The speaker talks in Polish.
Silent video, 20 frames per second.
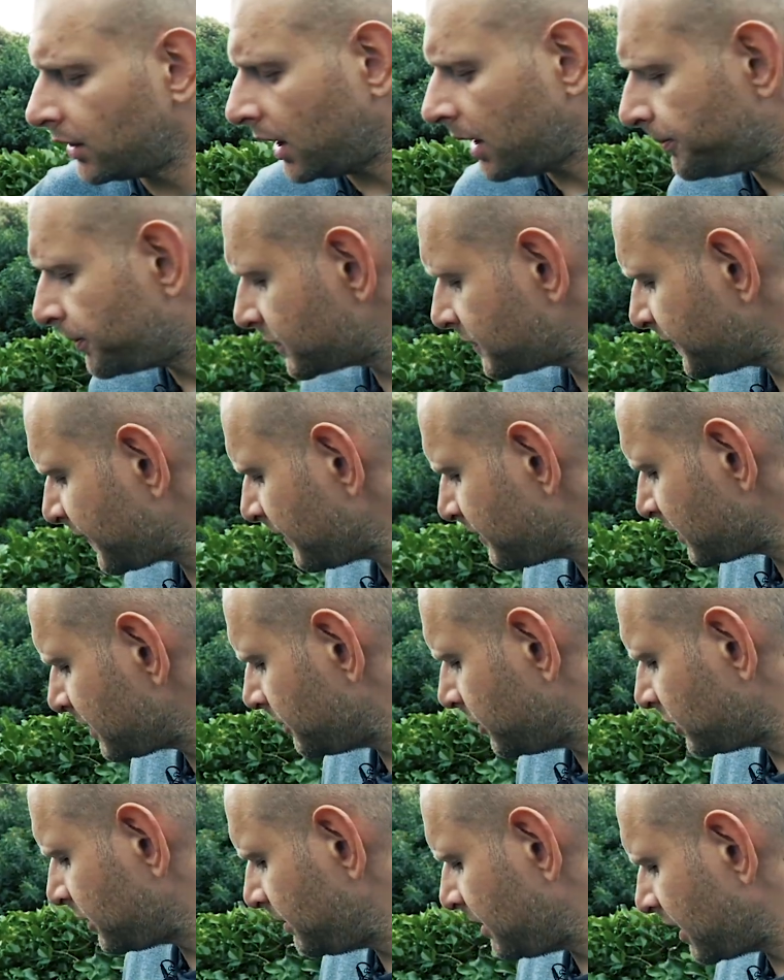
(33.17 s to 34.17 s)
No ale porozmawiamy
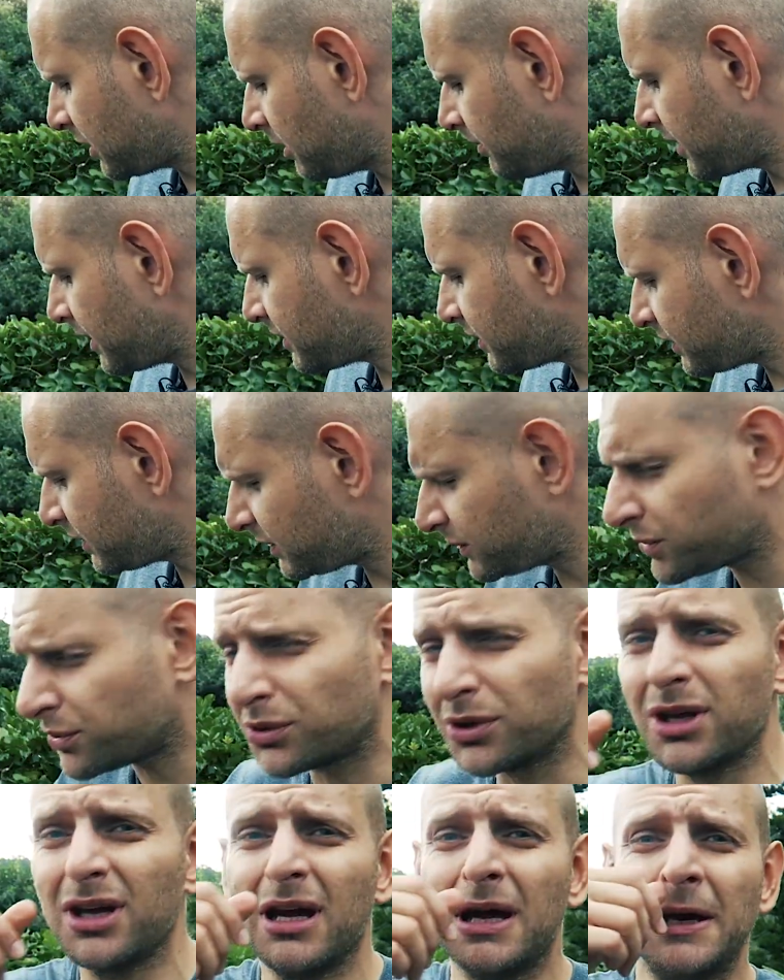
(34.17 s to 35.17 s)
sobie o tym, jak dobrać
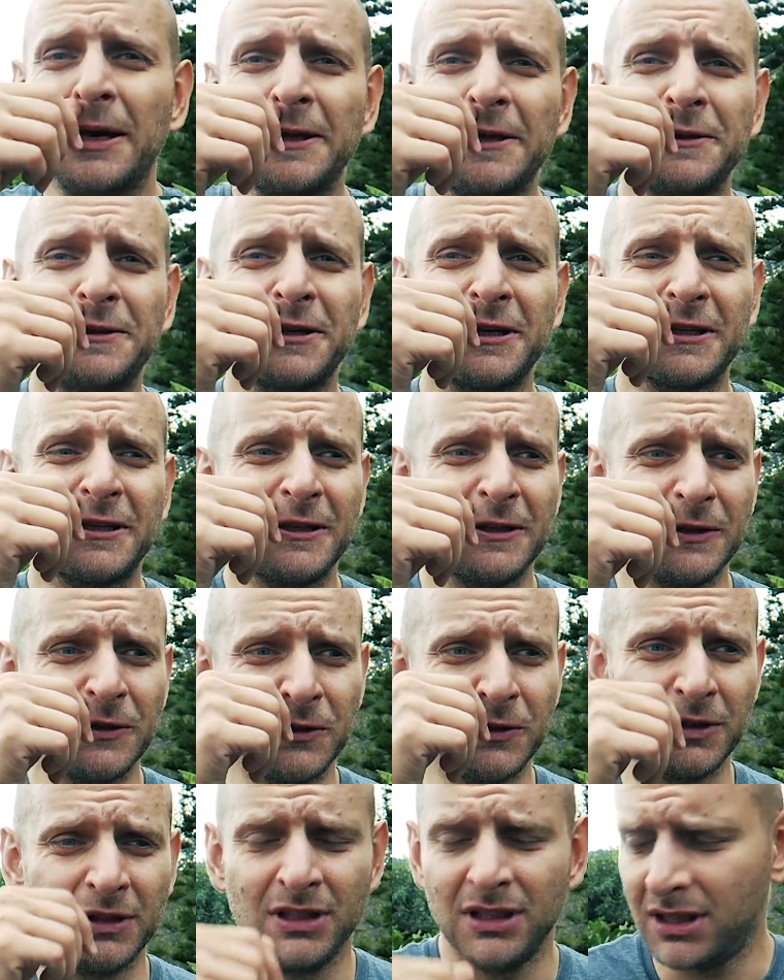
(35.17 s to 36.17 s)
strój do
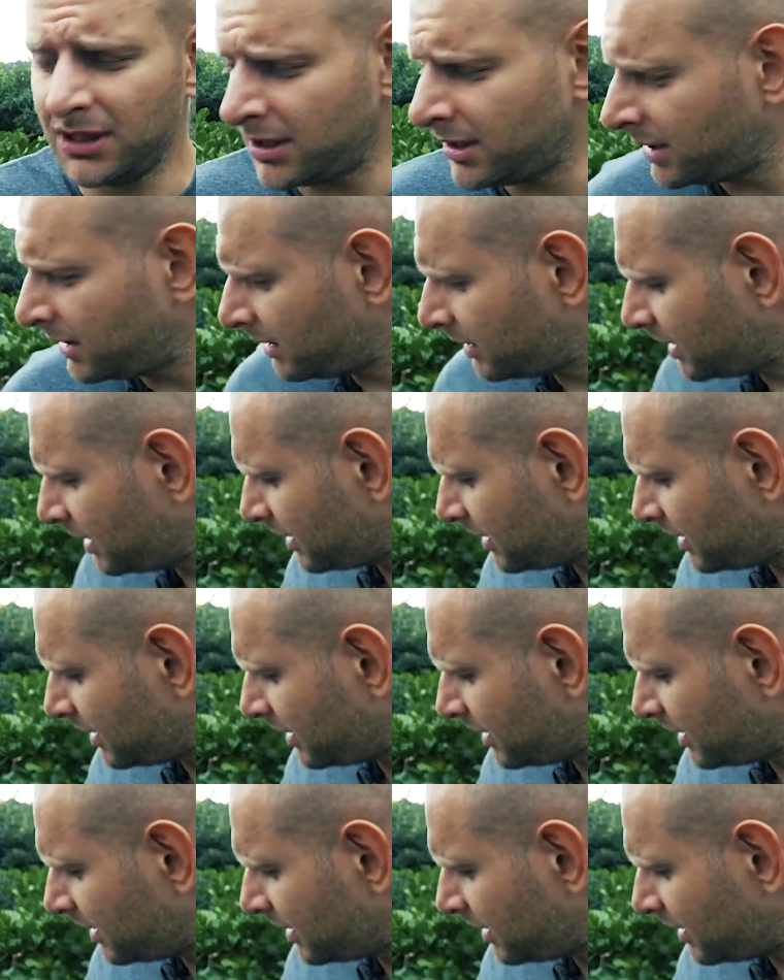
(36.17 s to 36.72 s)
triatlonu i, i